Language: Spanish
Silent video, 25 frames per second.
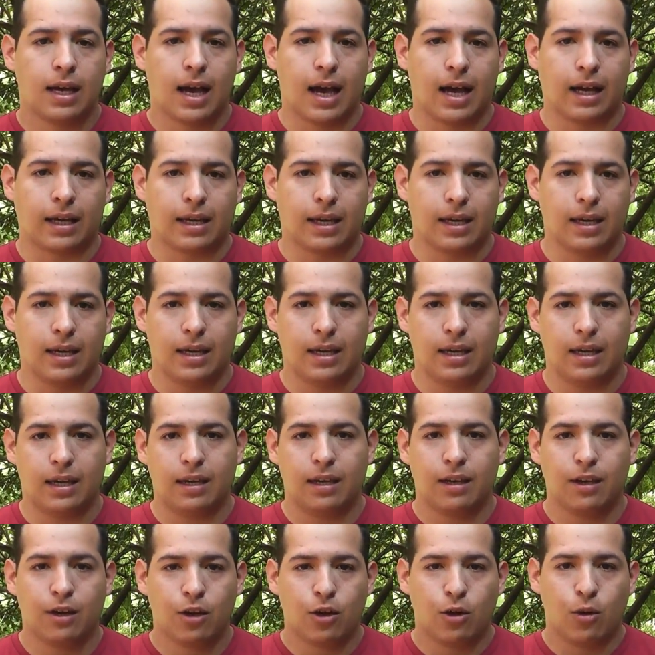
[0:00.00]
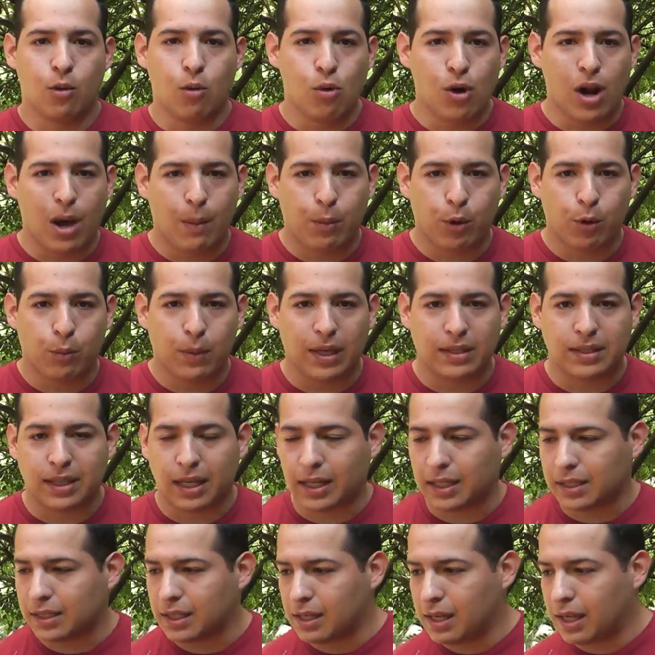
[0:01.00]
Aquí hubo una
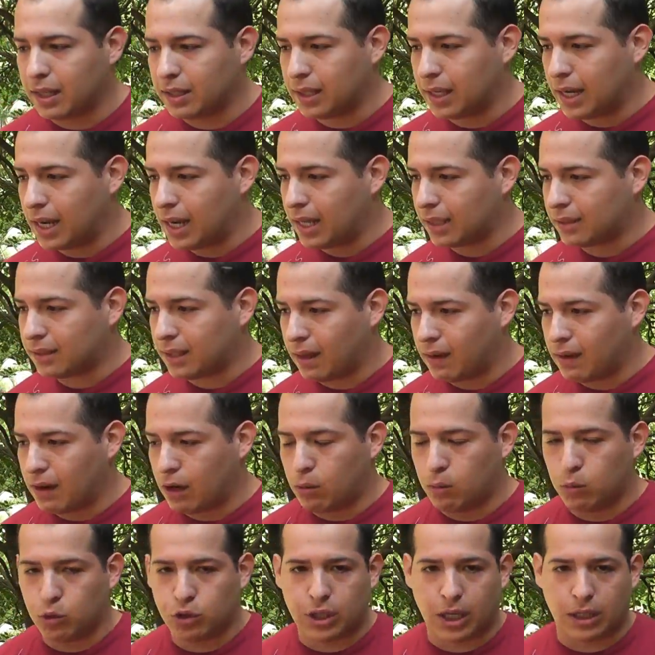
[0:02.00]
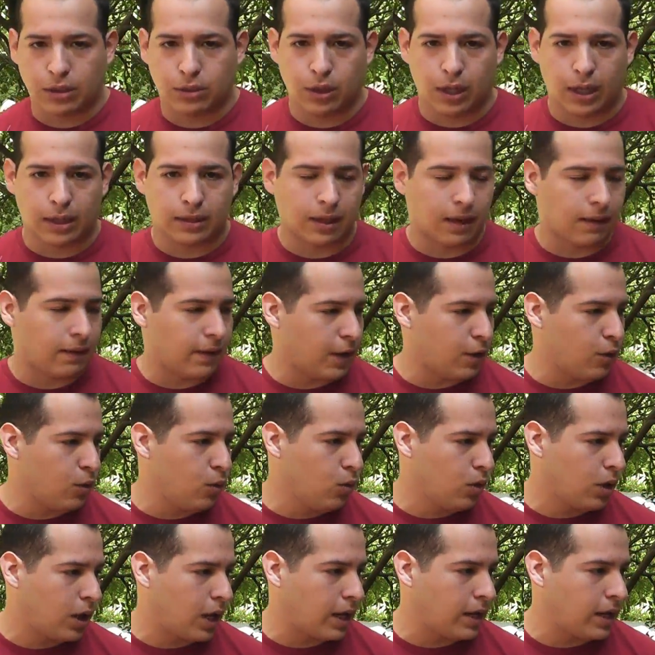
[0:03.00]
promesa que se le iba a entregar las tablas a los muchachos, las tablas
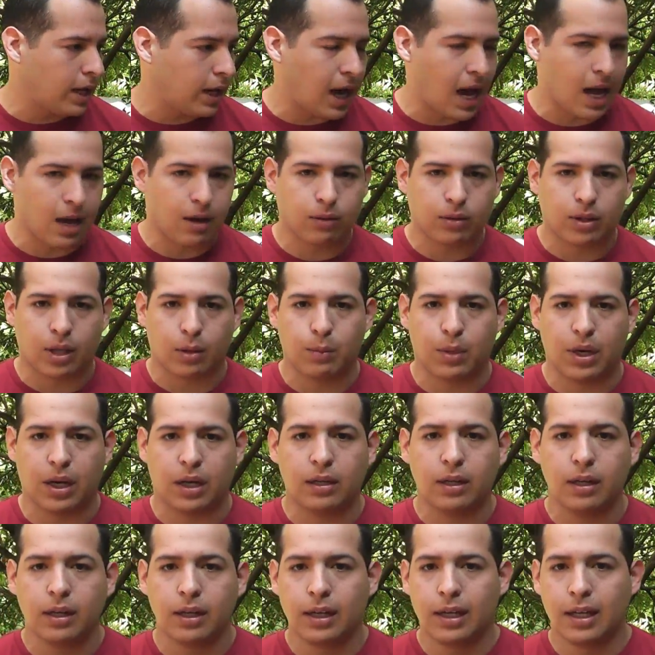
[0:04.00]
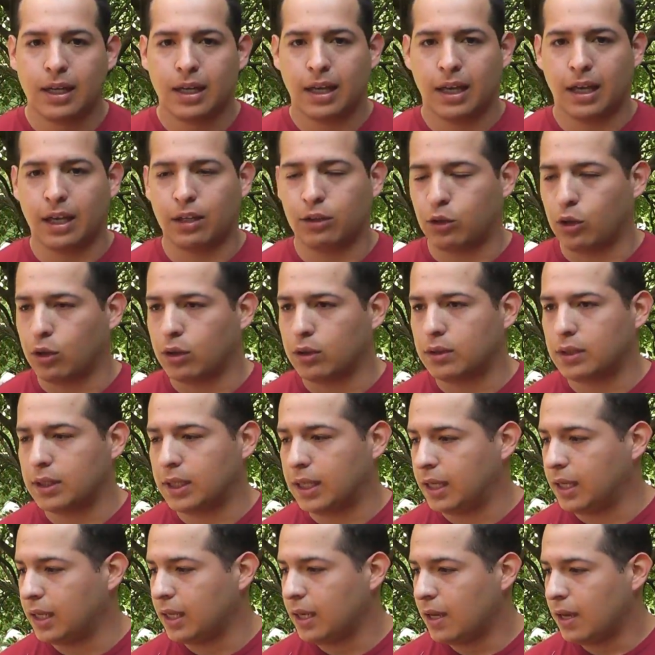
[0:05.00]
nunca llegaron también.
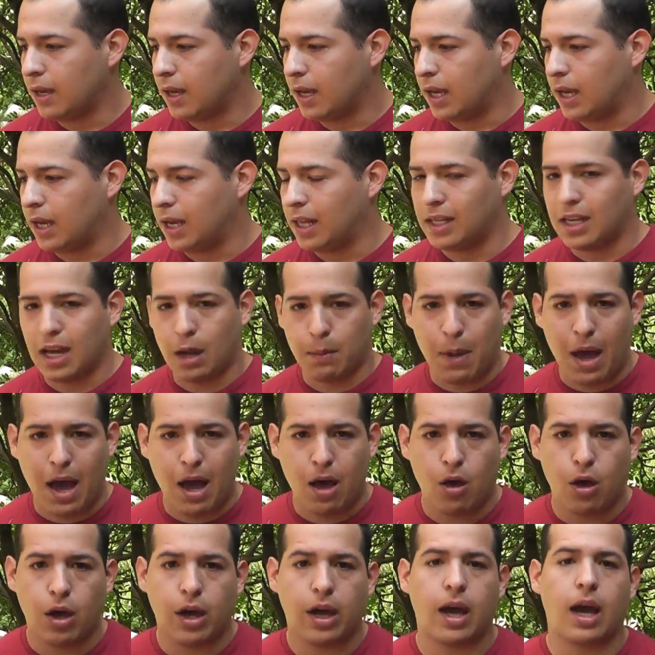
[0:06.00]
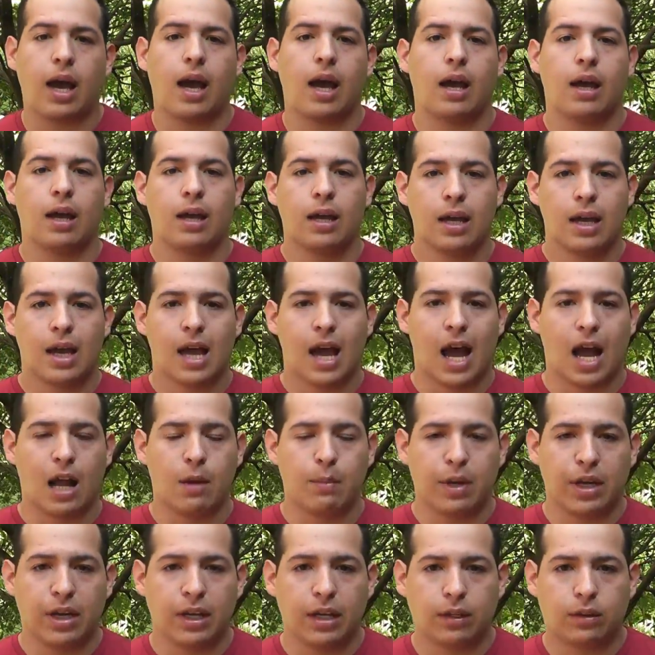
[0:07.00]
Entonces, el llamado
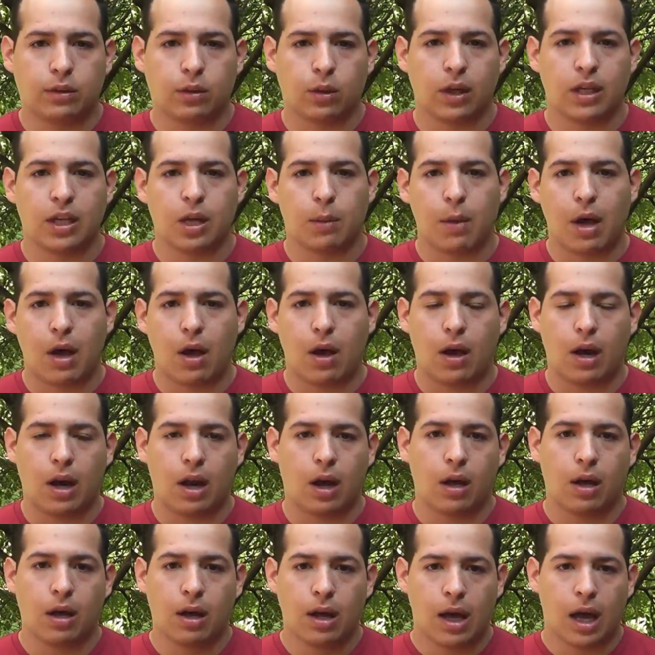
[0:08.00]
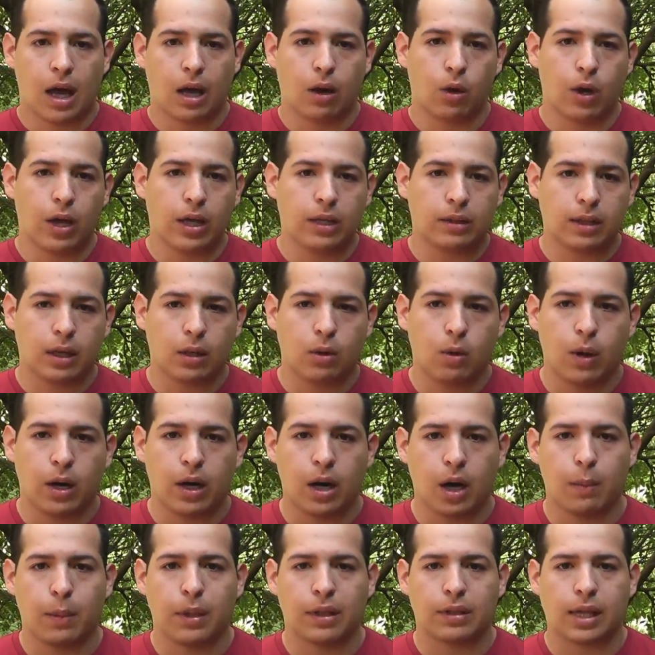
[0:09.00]
al ministro, el llamado a, los entes
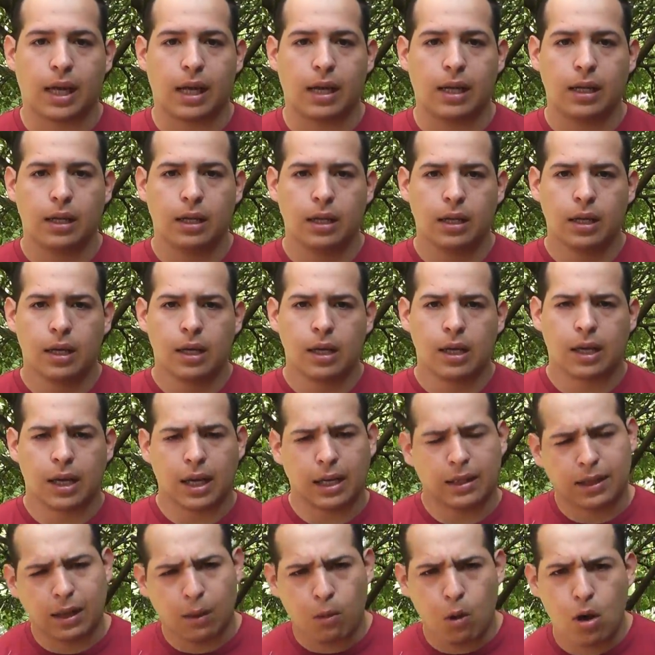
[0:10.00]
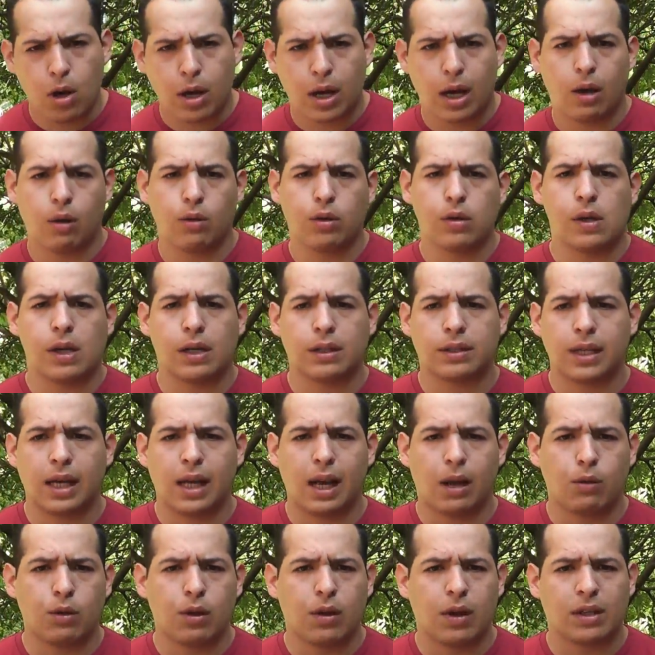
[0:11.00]
gubernamentales que se abocan a la
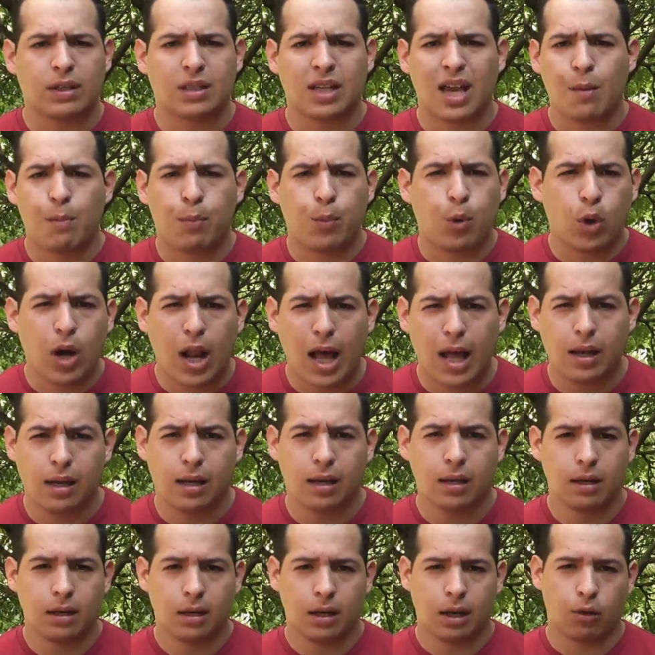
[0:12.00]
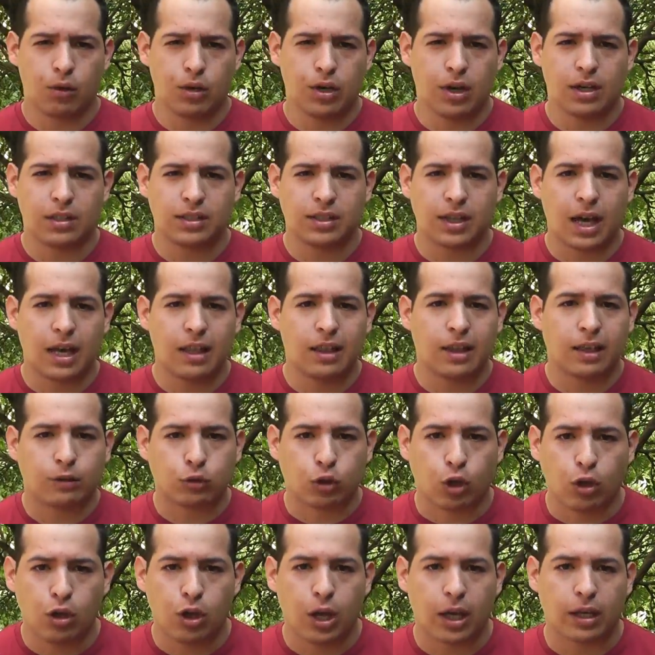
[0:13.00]
universidad, la universidad es plural, la universidad es de
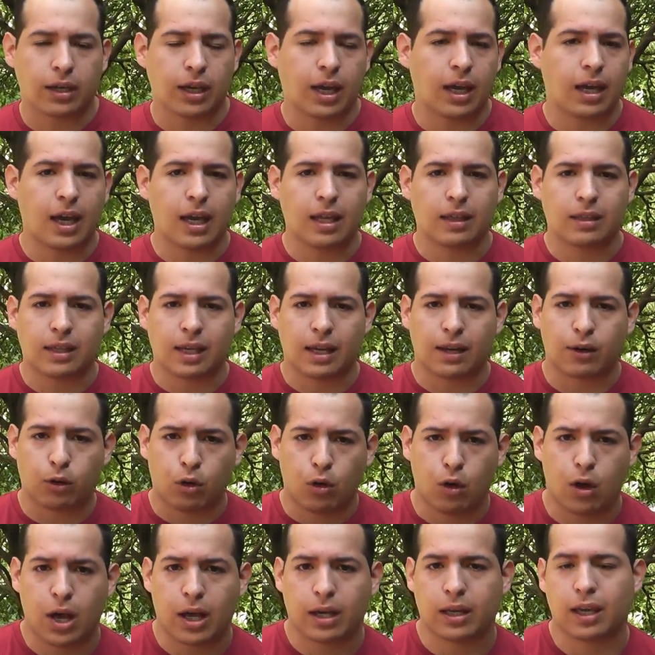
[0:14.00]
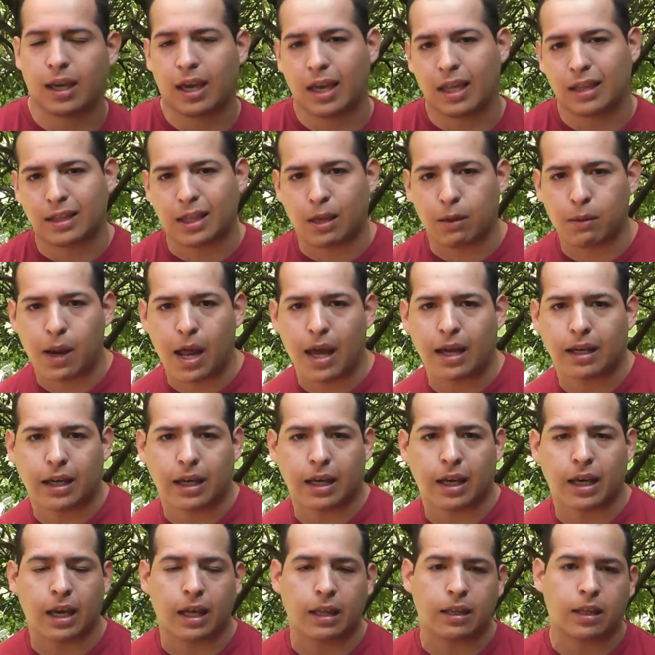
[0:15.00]
todos, aquí hay gente roja, aquí hay gente
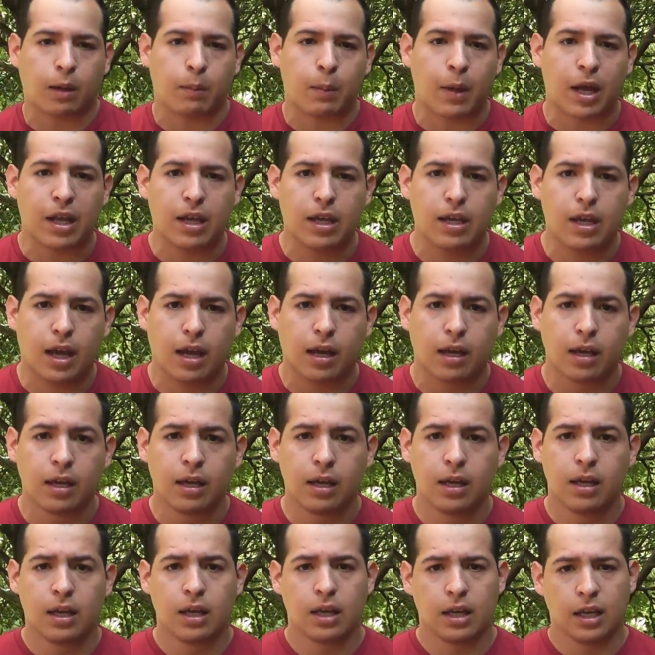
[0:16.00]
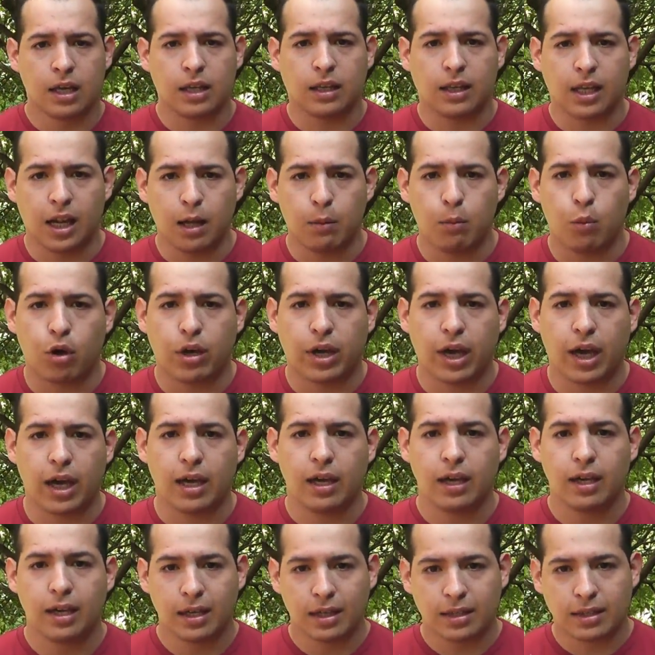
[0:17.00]
blanca y gente amarilla, y tenemos
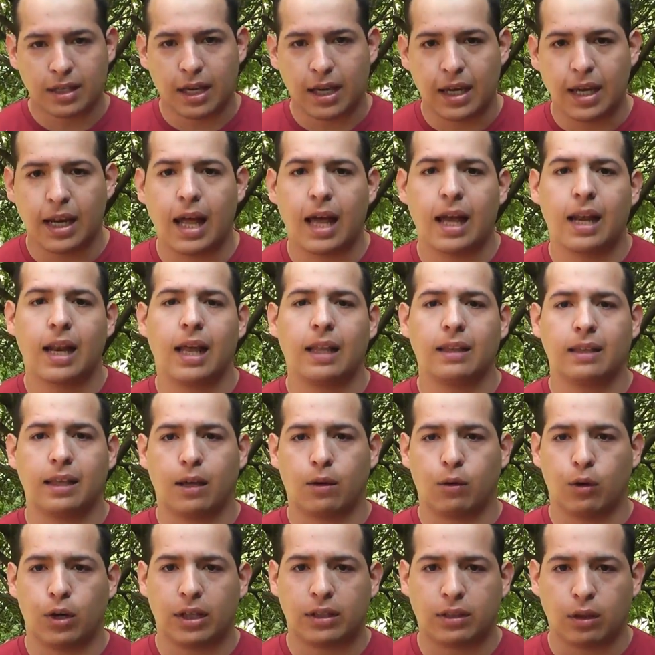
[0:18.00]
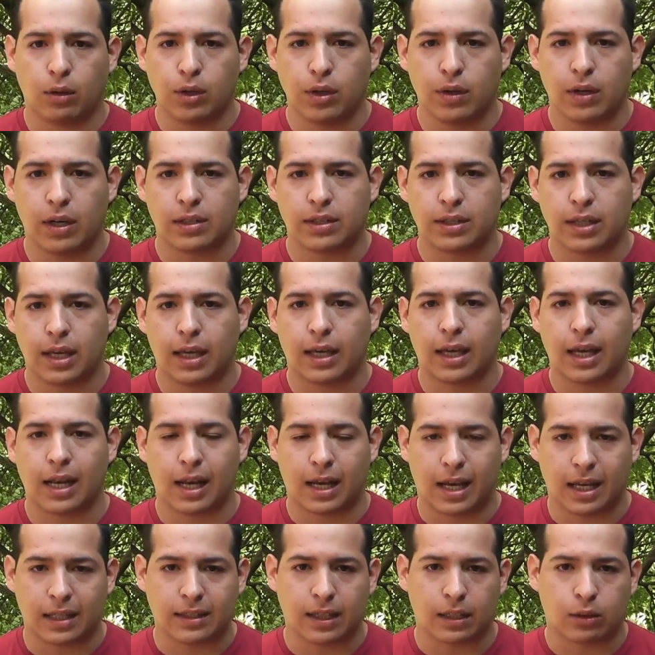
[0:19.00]
que seguir adelante con esta universidad que es
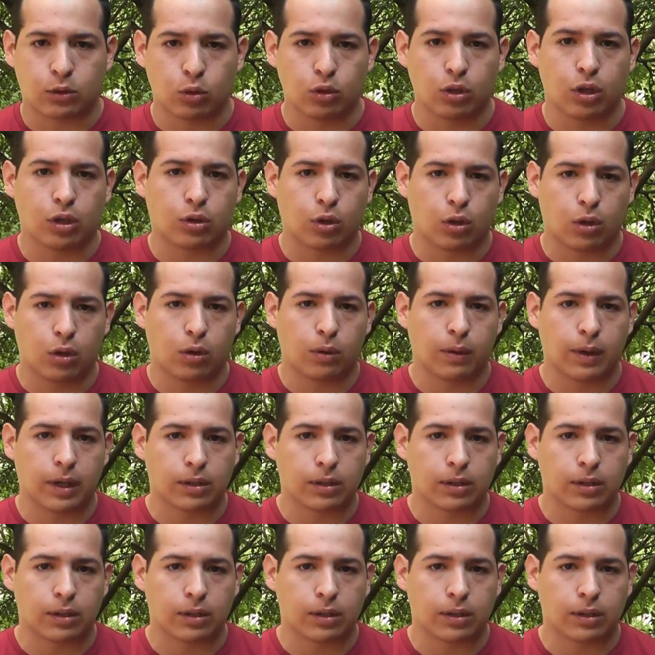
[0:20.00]
la casa de estudio de todos los